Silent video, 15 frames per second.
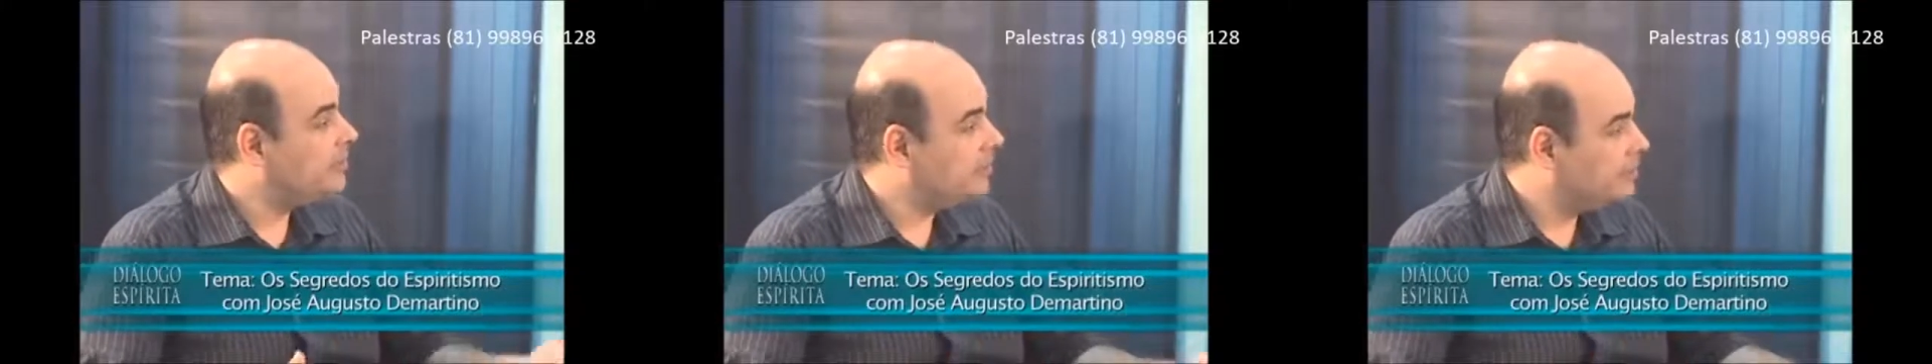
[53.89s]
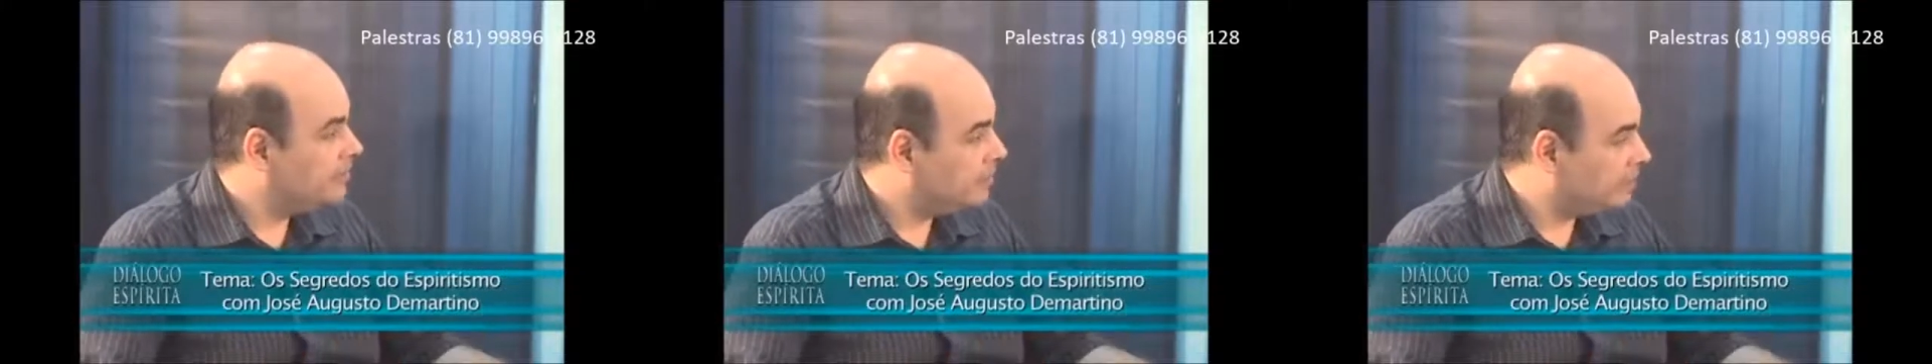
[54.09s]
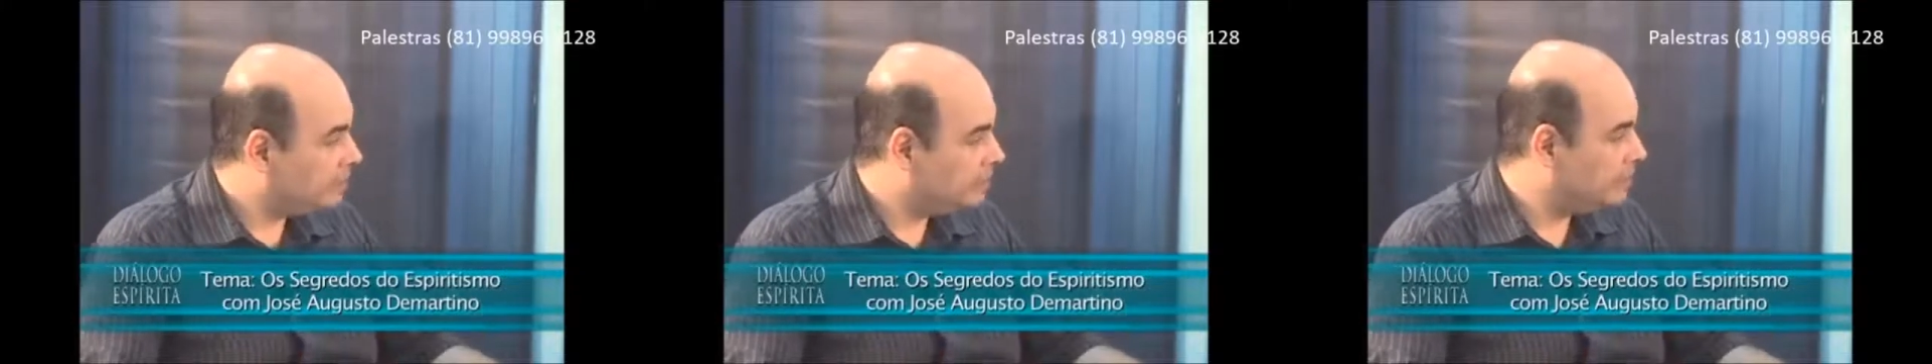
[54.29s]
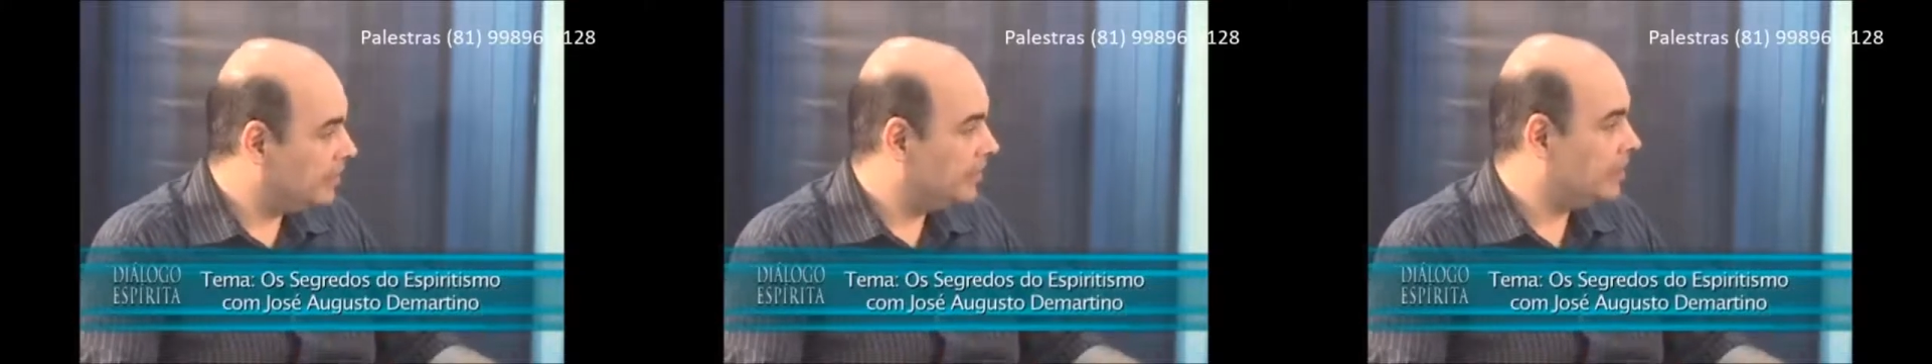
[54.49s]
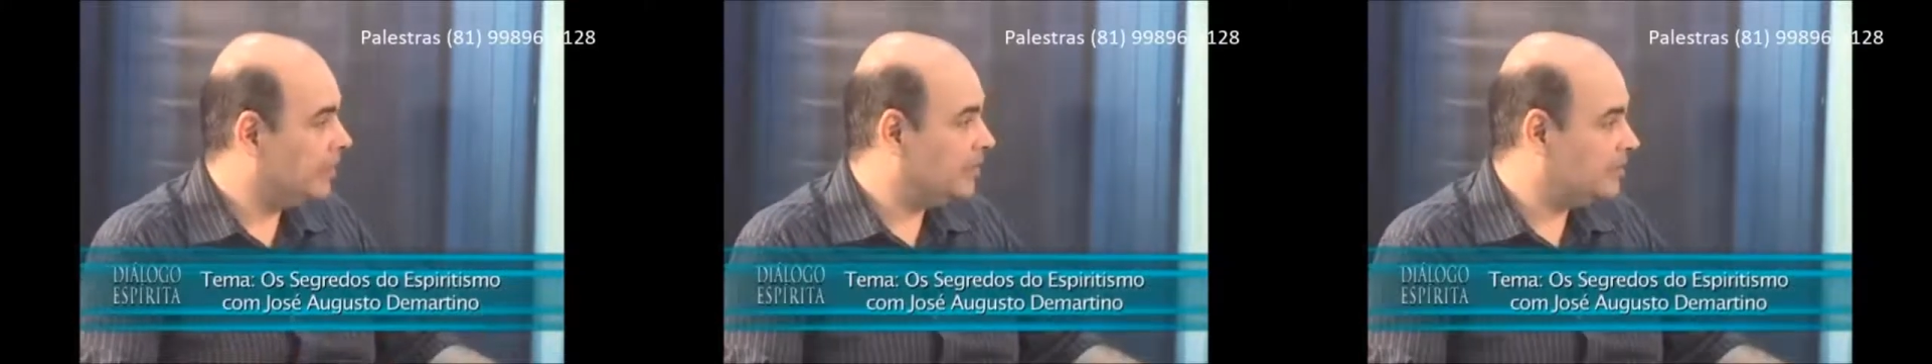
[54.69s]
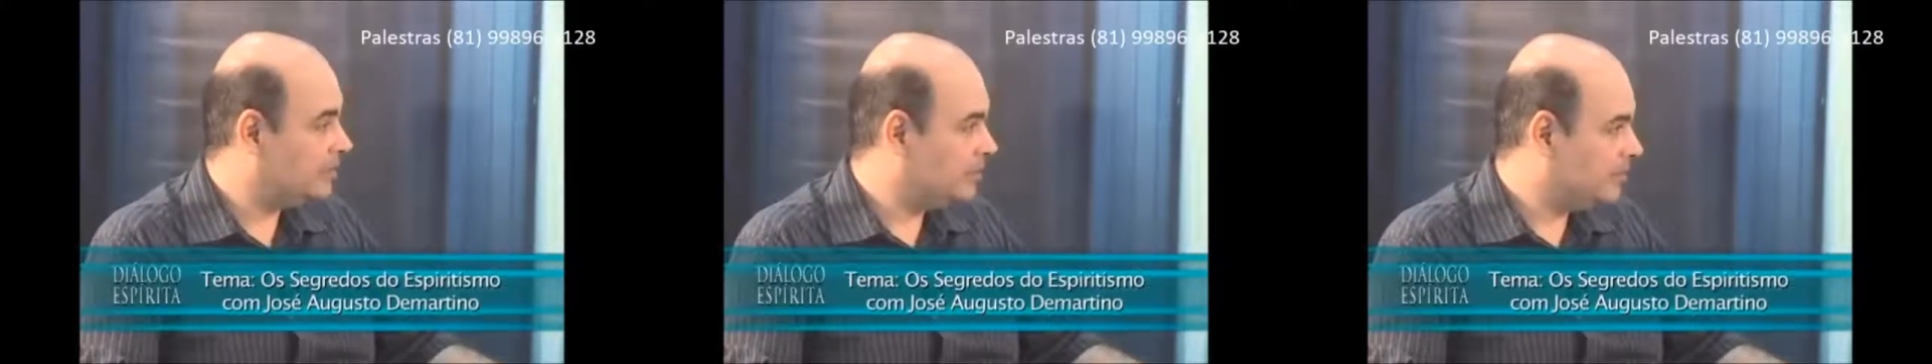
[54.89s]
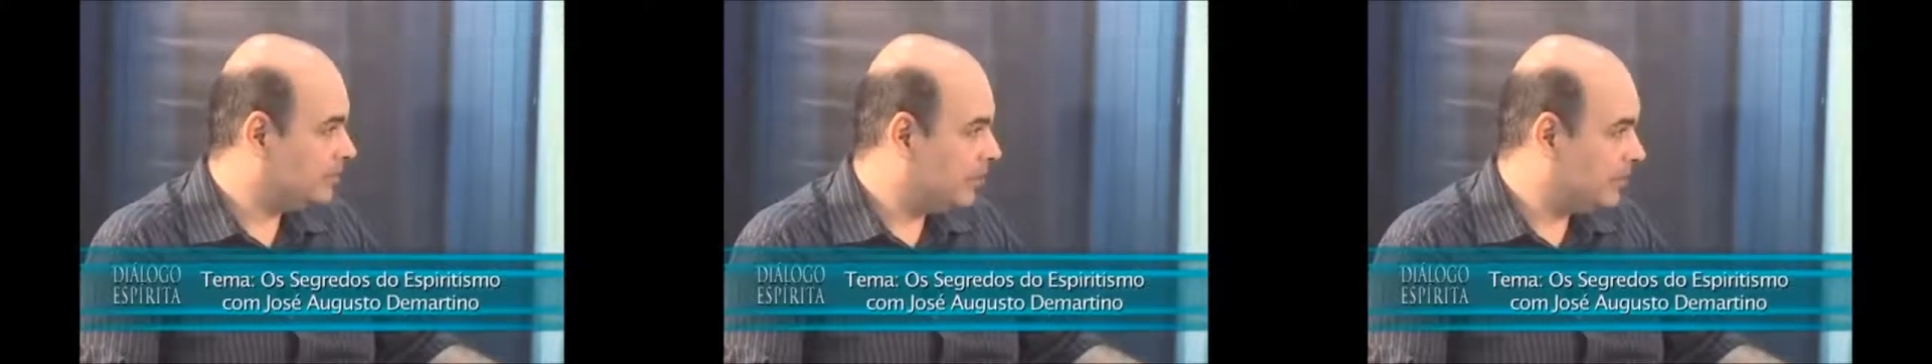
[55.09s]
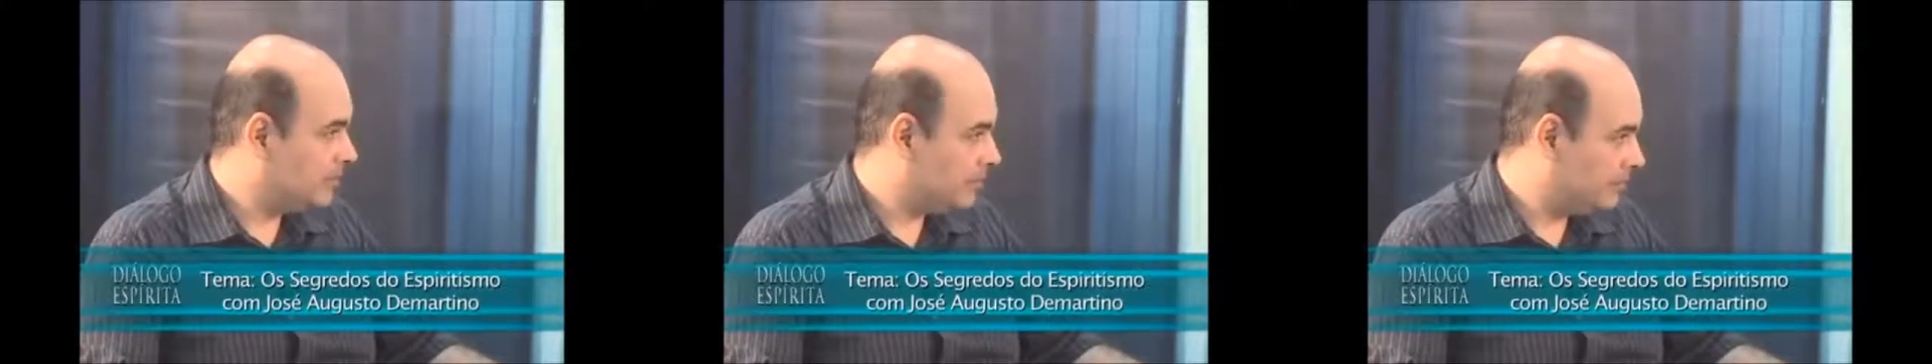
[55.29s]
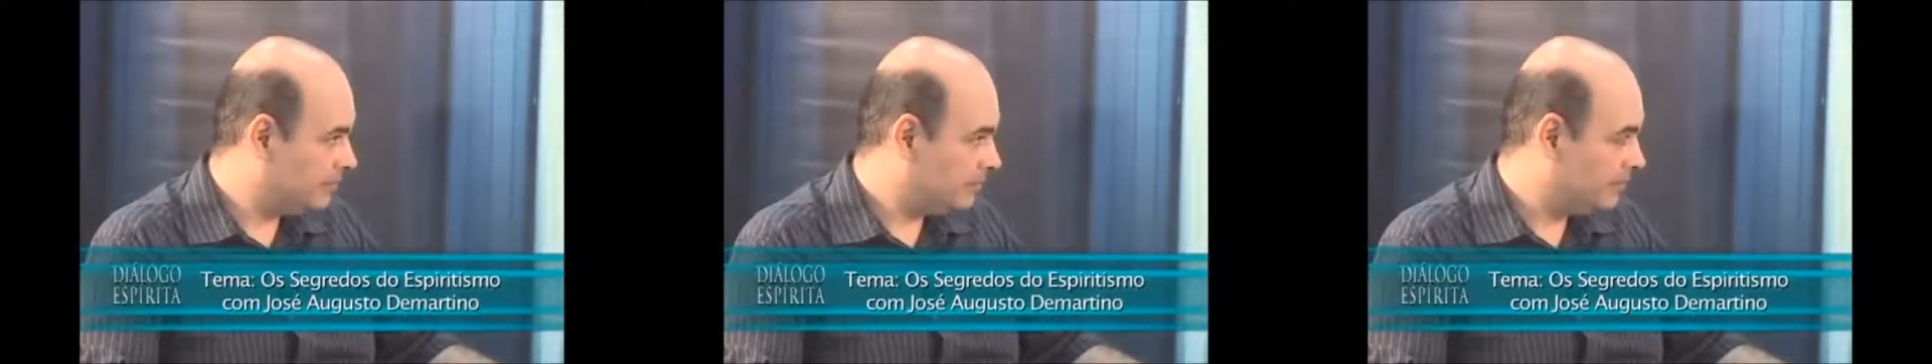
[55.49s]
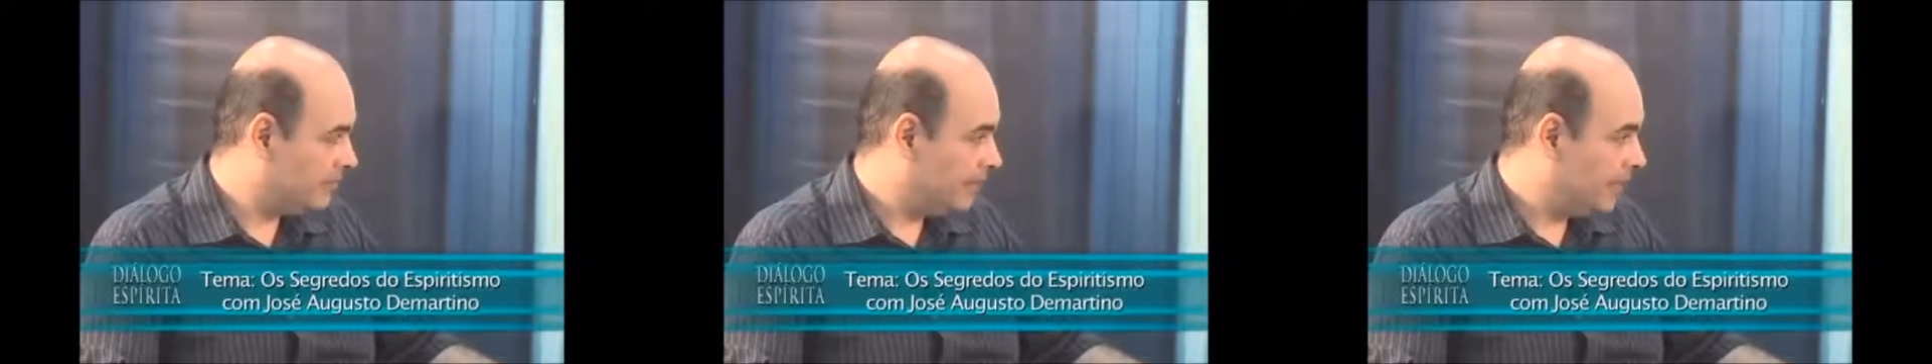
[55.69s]
interferindo na relação do
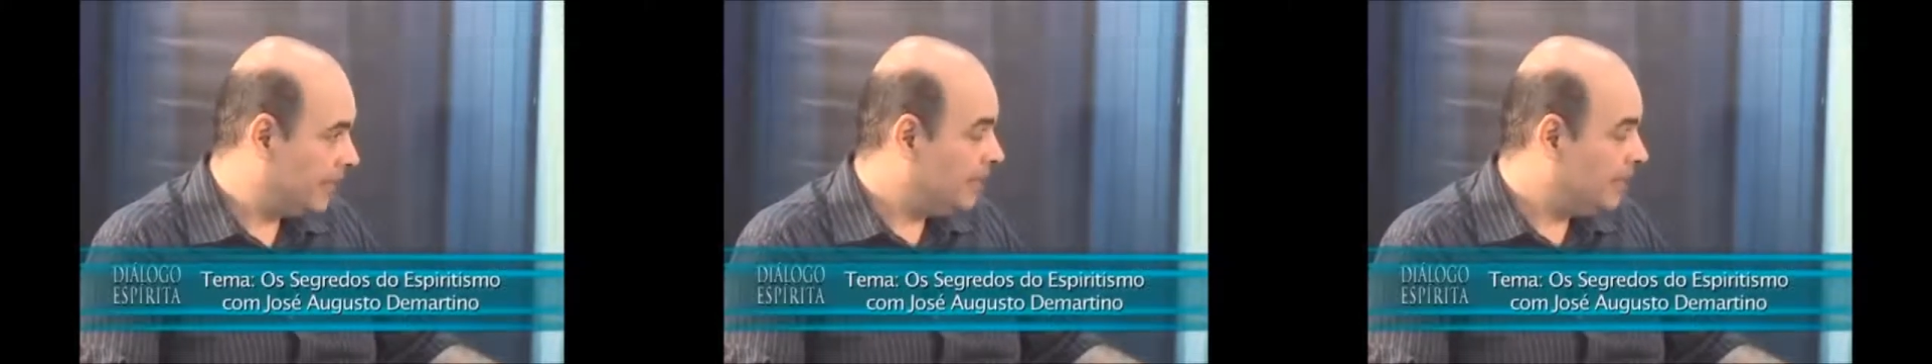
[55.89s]
casal.